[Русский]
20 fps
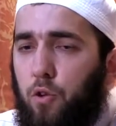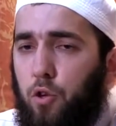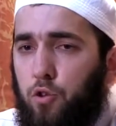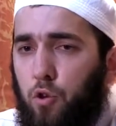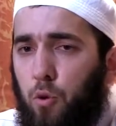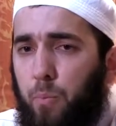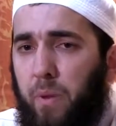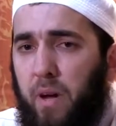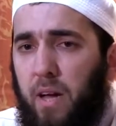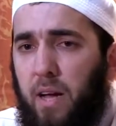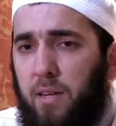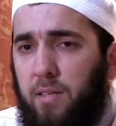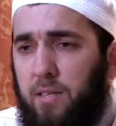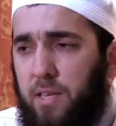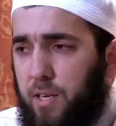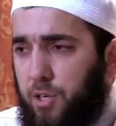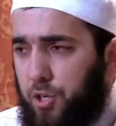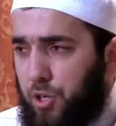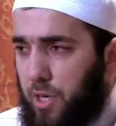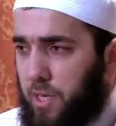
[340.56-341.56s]
То есть он
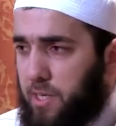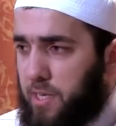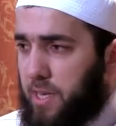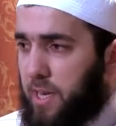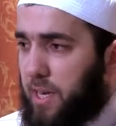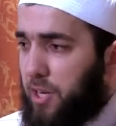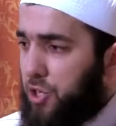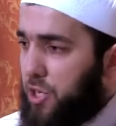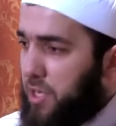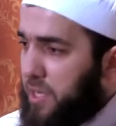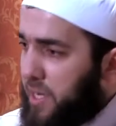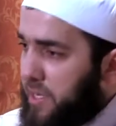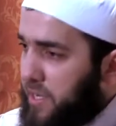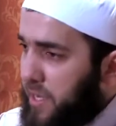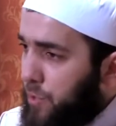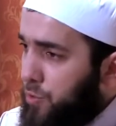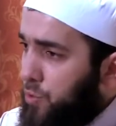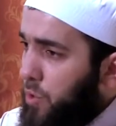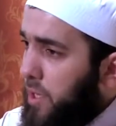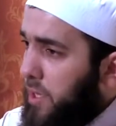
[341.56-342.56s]
боялся, что если я сейчас
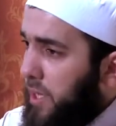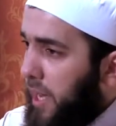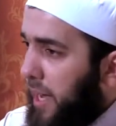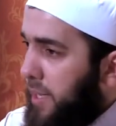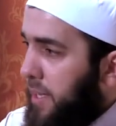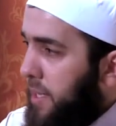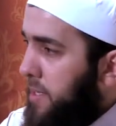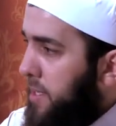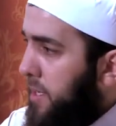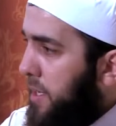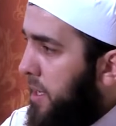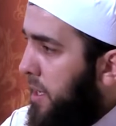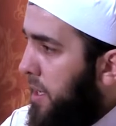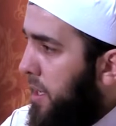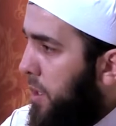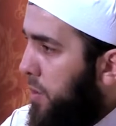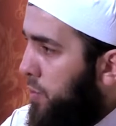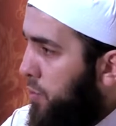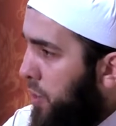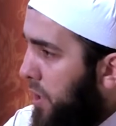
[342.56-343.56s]
расскажу эти хадисы,
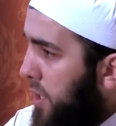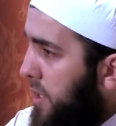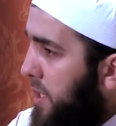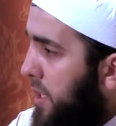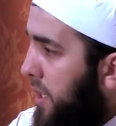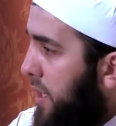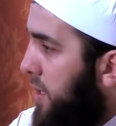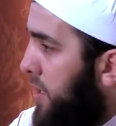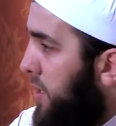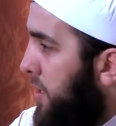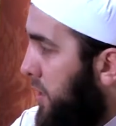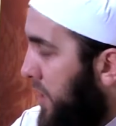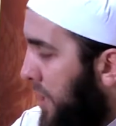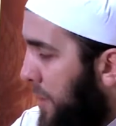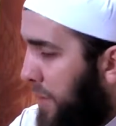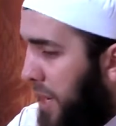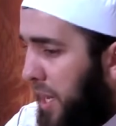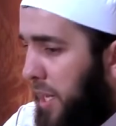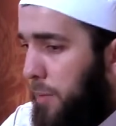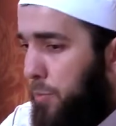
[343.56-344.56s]
то эти
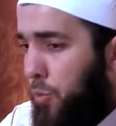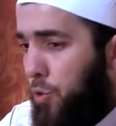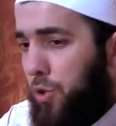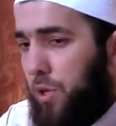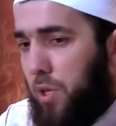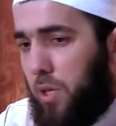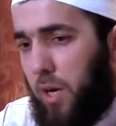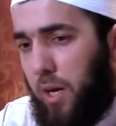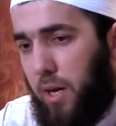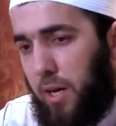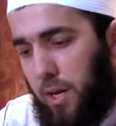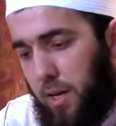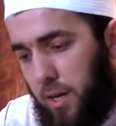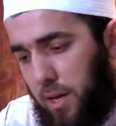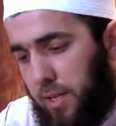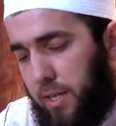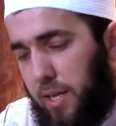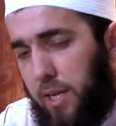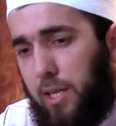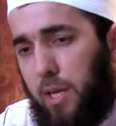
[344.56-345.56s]
намерения будут
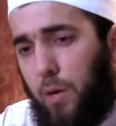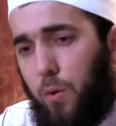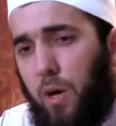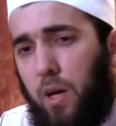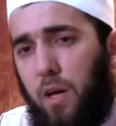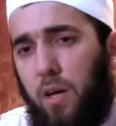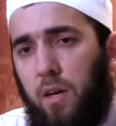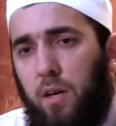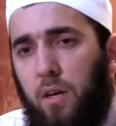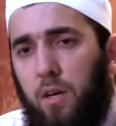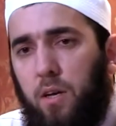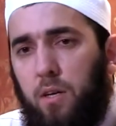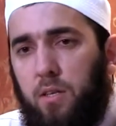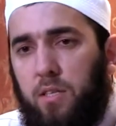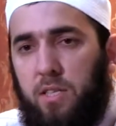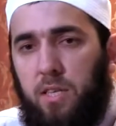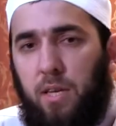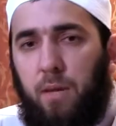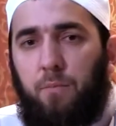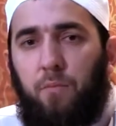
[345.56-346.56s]
от этого
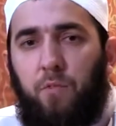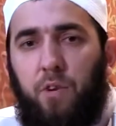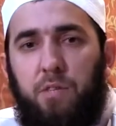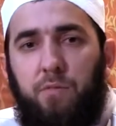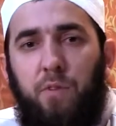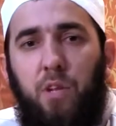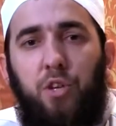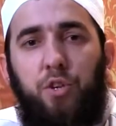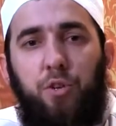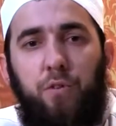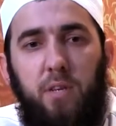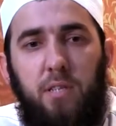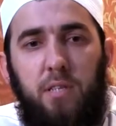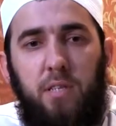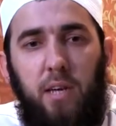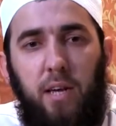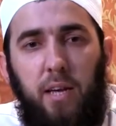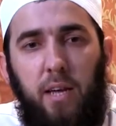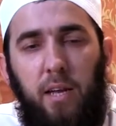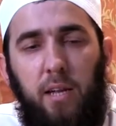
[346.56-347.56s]
сам
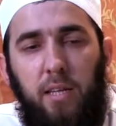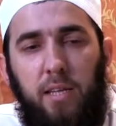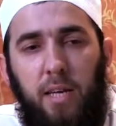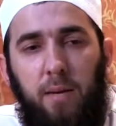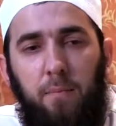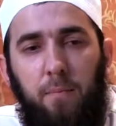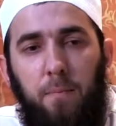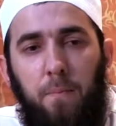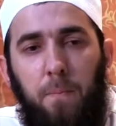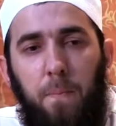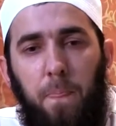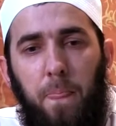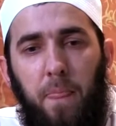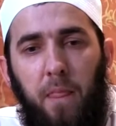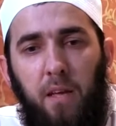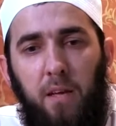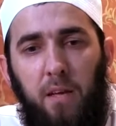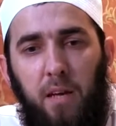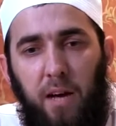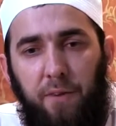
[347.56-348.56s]
возвеличиваться или там
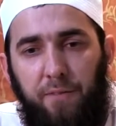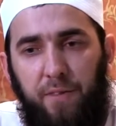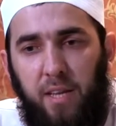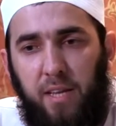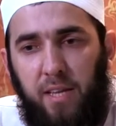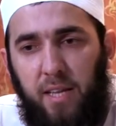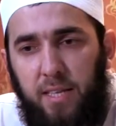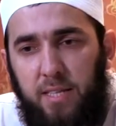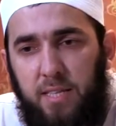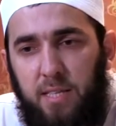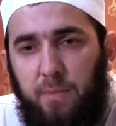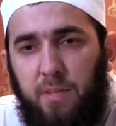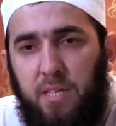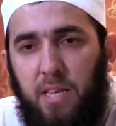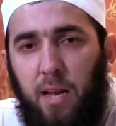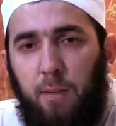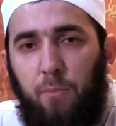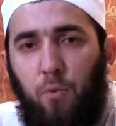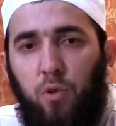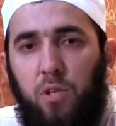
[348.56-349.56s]
авторитет себе
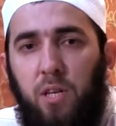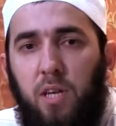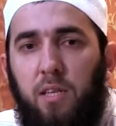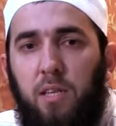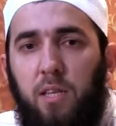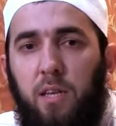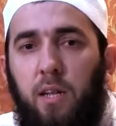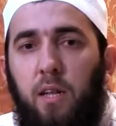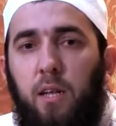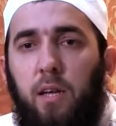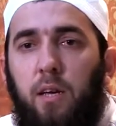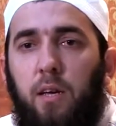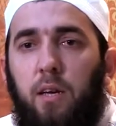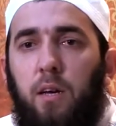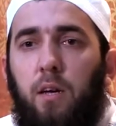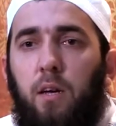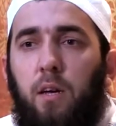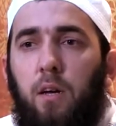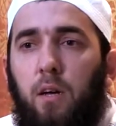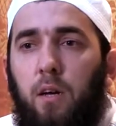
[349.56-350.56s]
заработать,
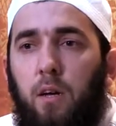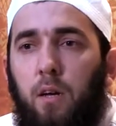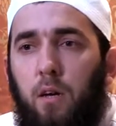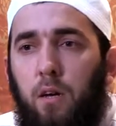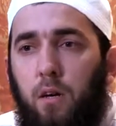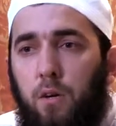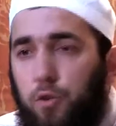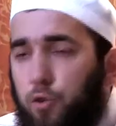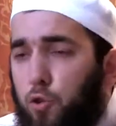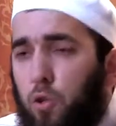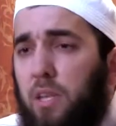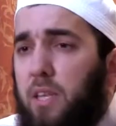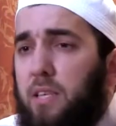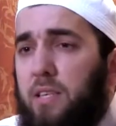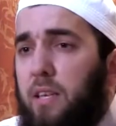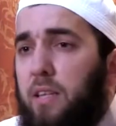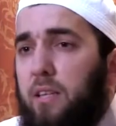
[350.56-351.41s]
или что-то